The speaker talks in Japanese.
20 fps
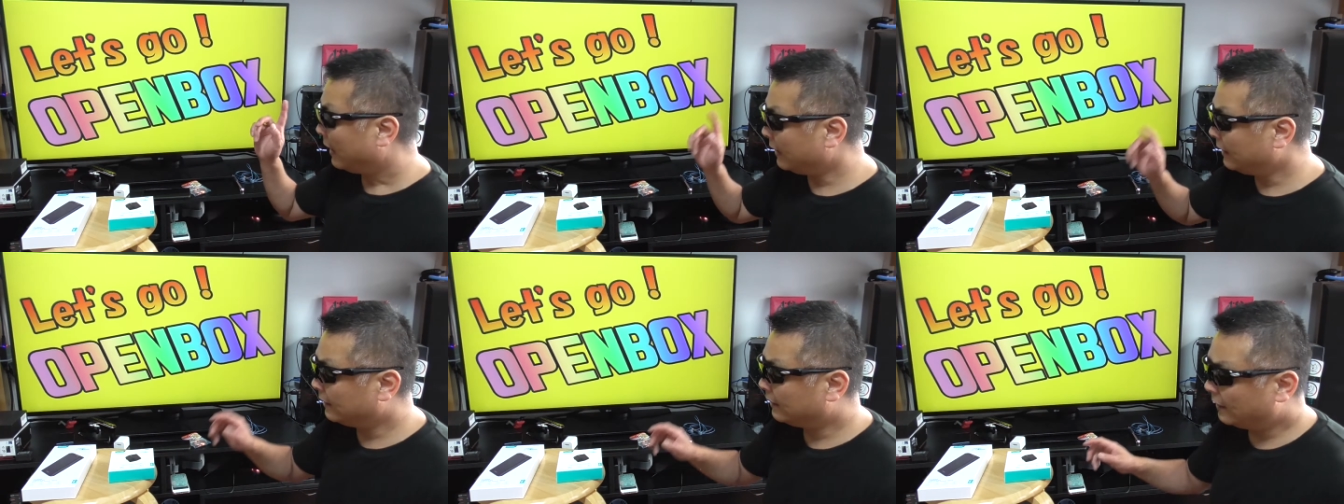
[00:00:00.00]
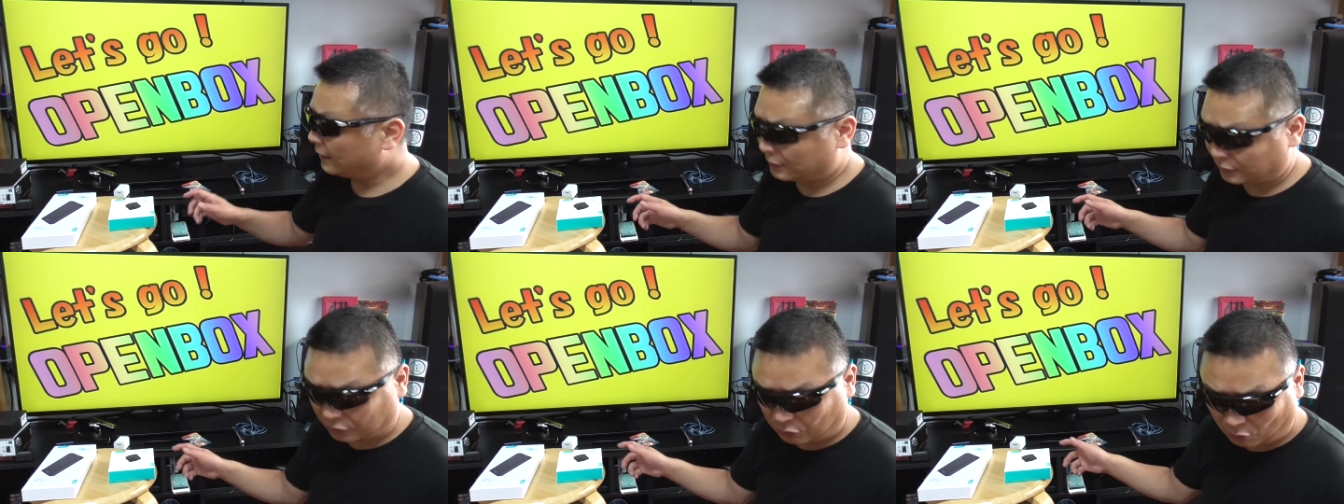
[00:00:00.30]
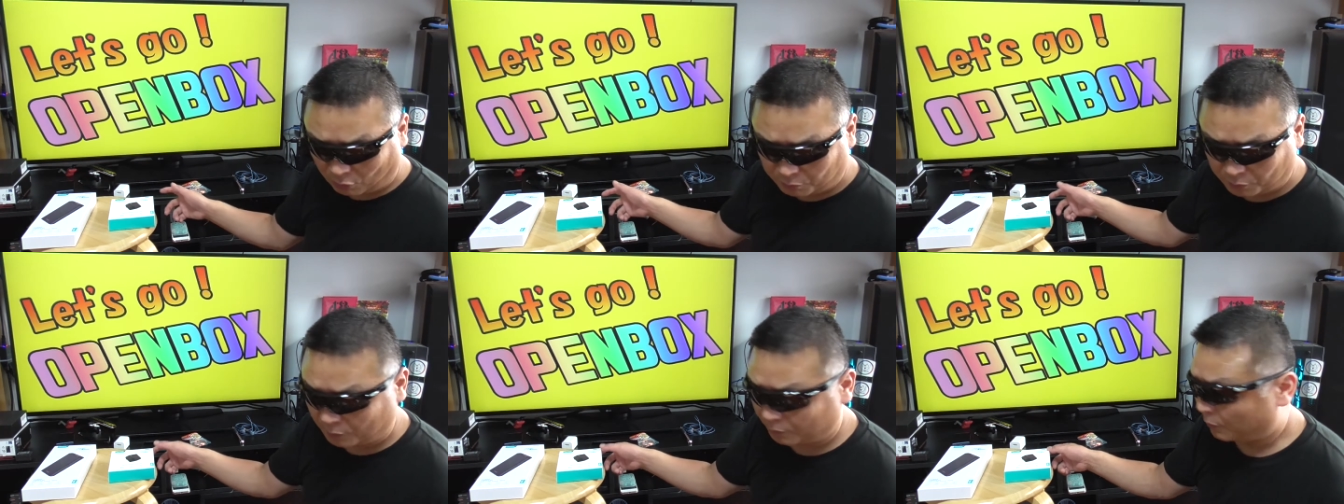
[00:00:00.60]
はい、
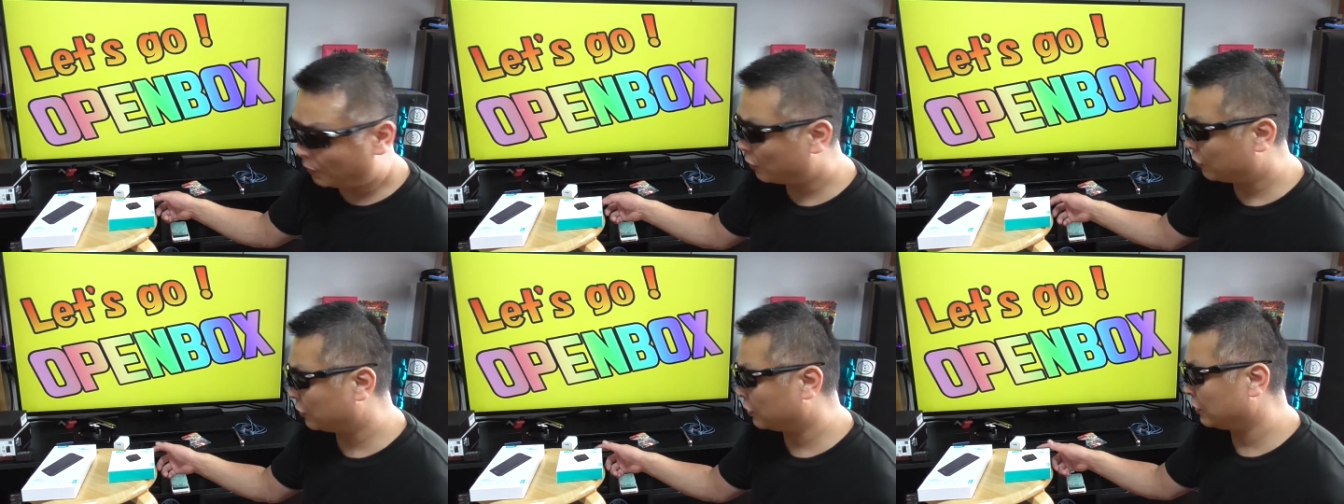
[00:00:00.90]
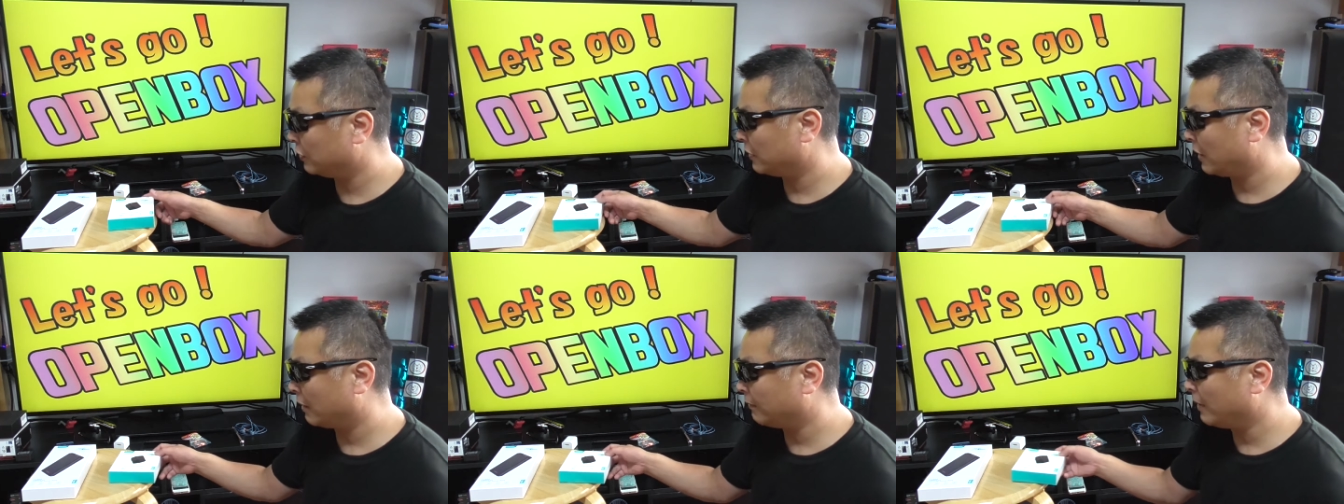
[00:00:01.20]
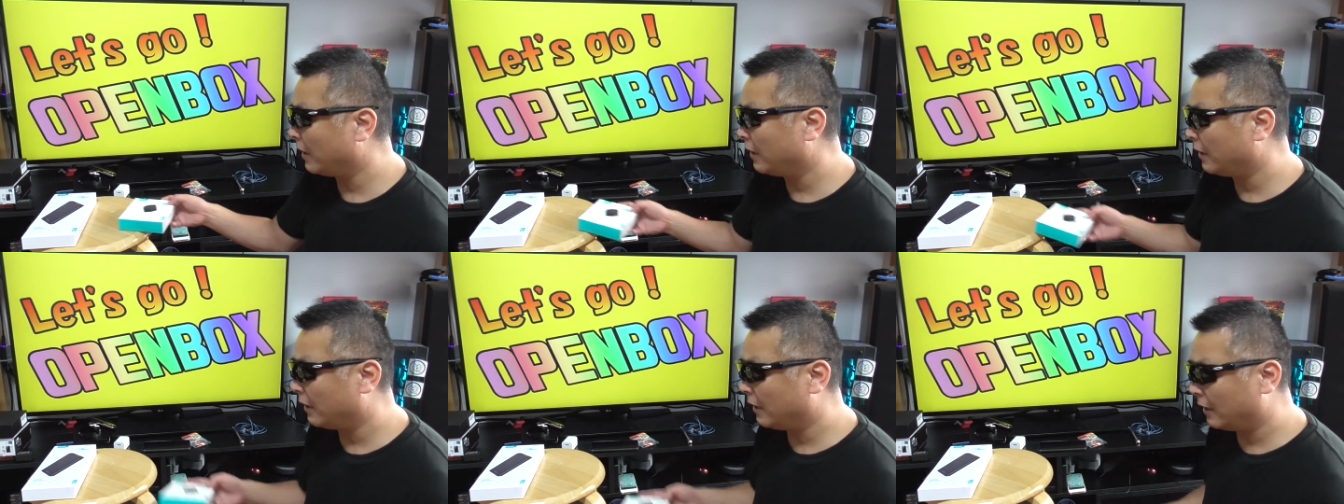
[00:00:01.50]
レッツオープンボックスになり
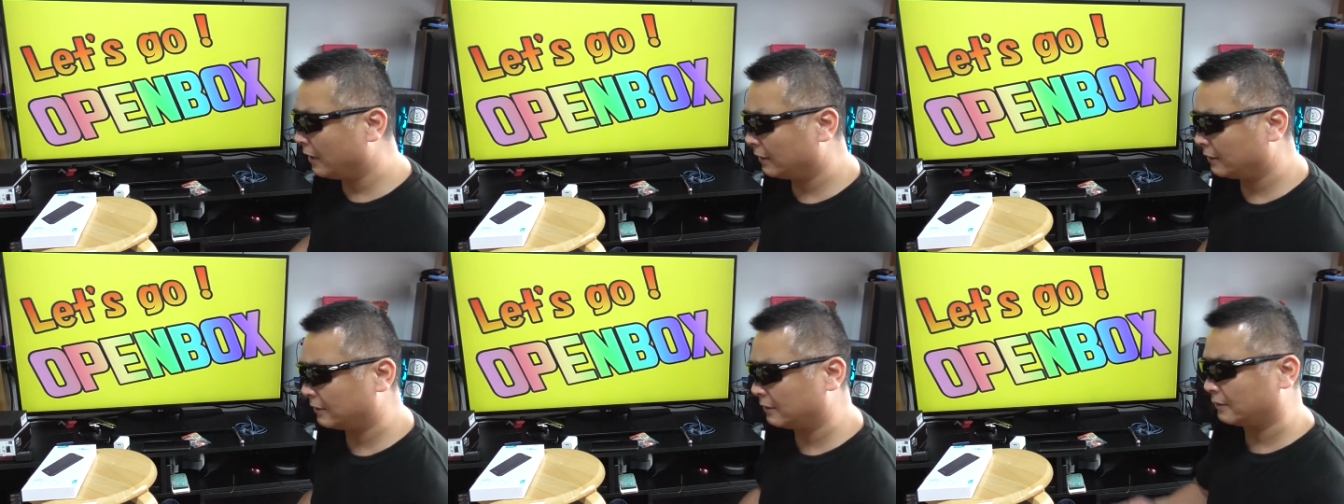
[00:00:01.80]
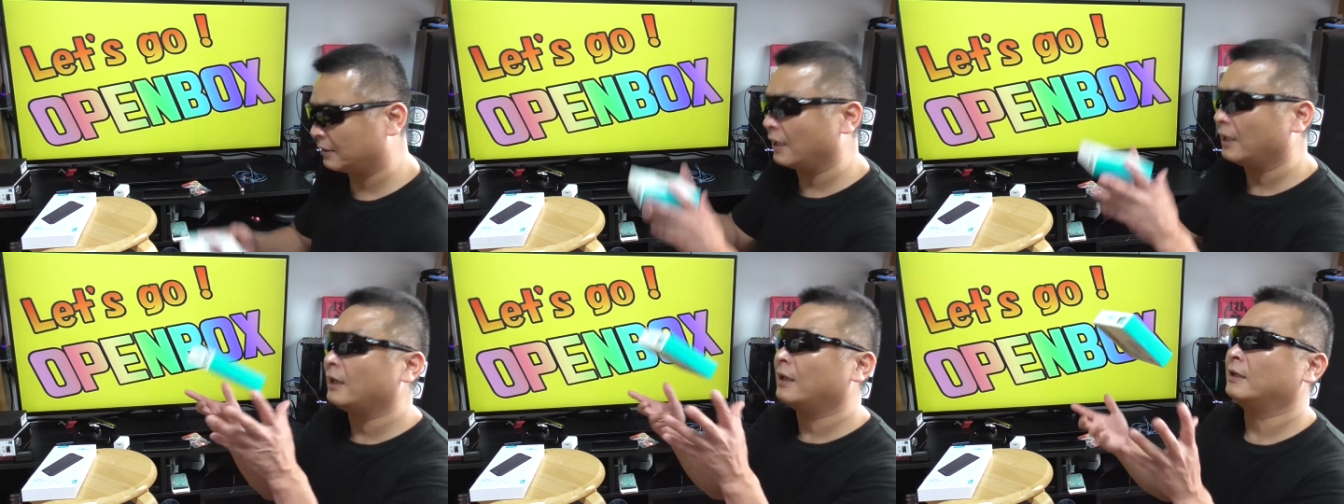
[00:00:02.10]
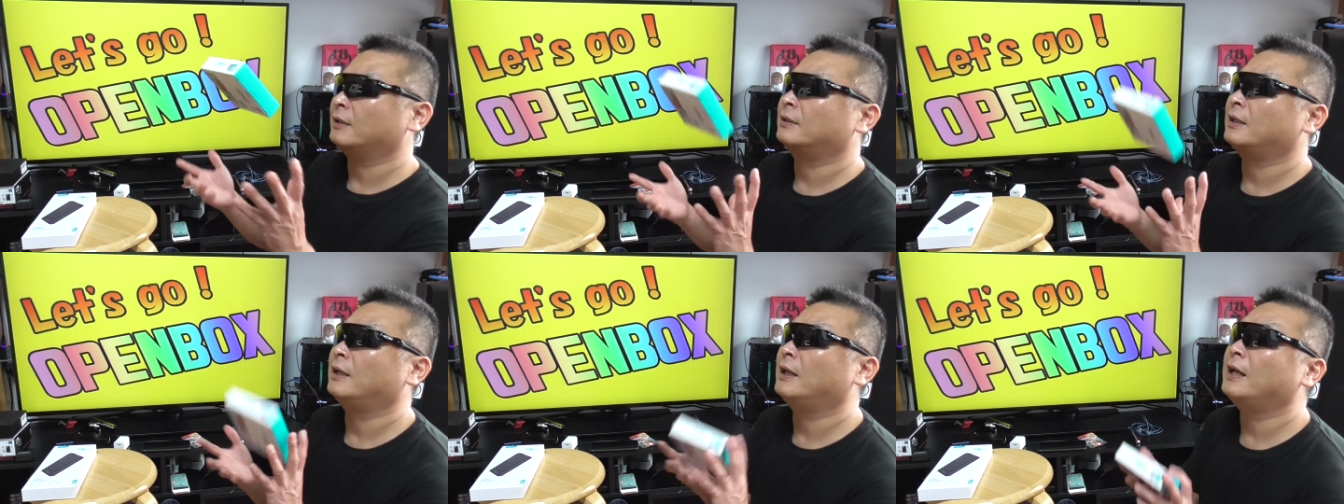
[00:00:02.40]
ます。て
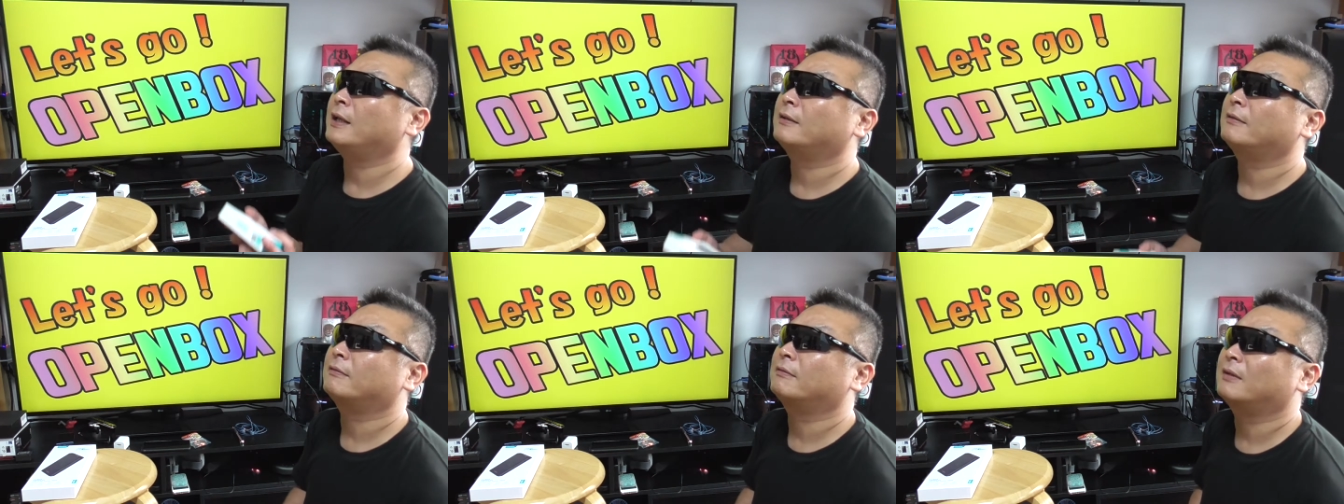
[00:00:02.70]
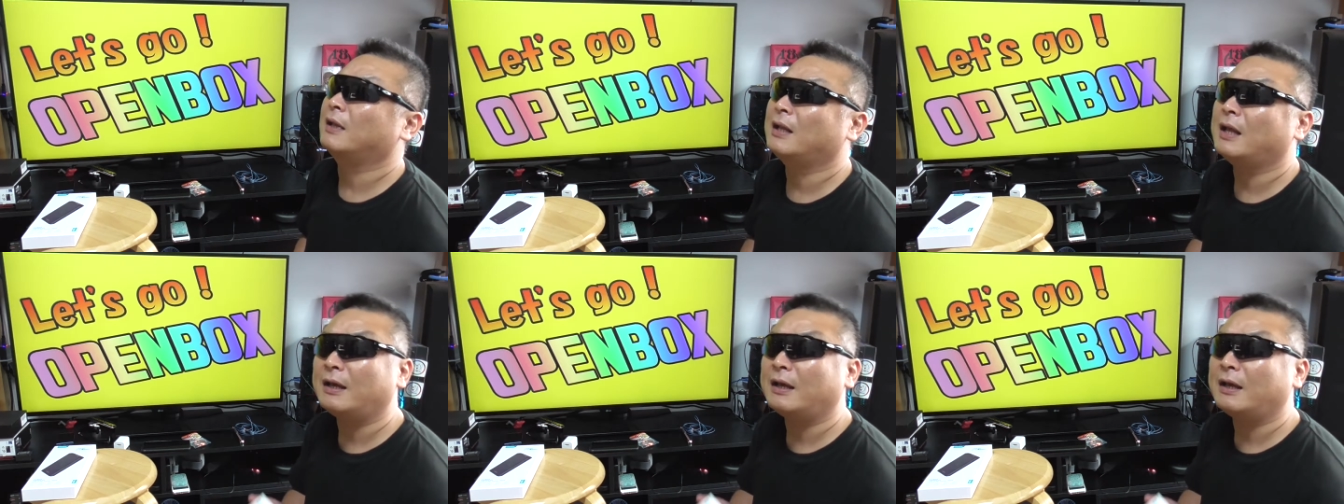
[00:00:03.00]
てれって